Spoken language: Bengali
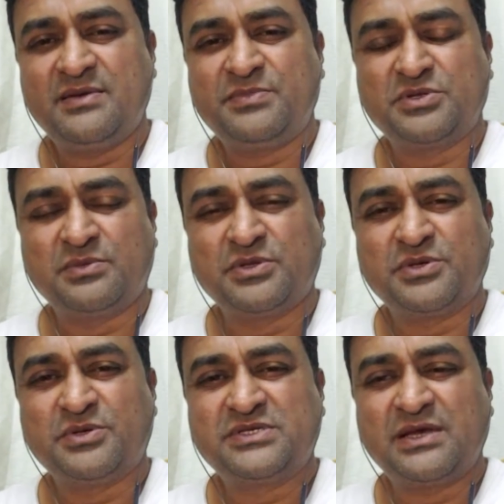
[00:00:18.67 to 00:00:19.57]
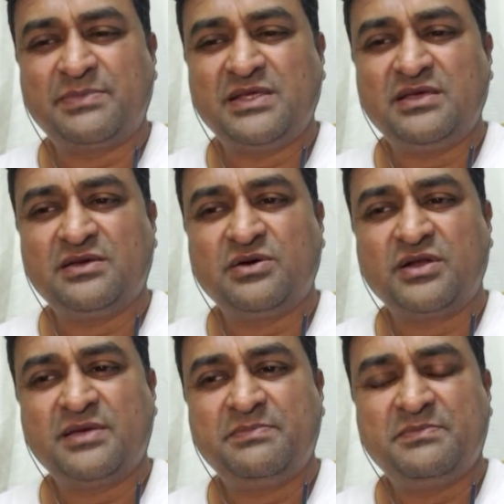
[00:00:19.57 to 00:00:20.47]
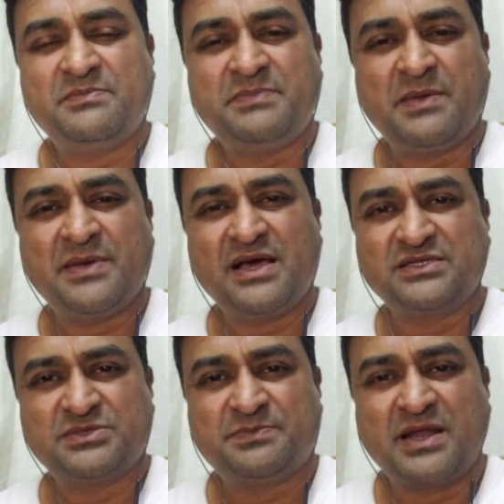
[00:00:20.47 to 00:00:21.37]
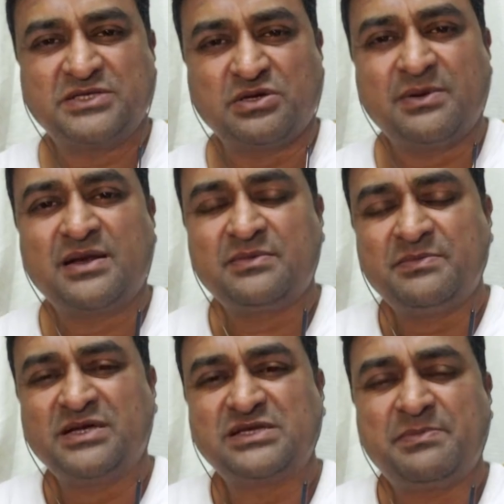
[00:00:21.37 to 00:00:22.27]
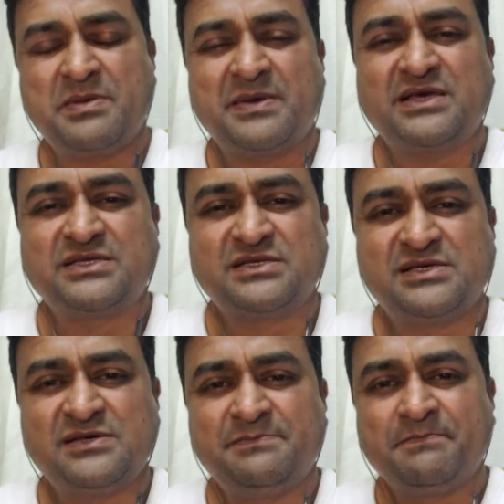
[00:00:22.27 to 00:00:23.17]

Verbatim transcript: প্রথমত হচ্ছে আপনি ঘরে পেঁপে গাছ প্রায় সবার বাসায় পেঁপে গাছ আছে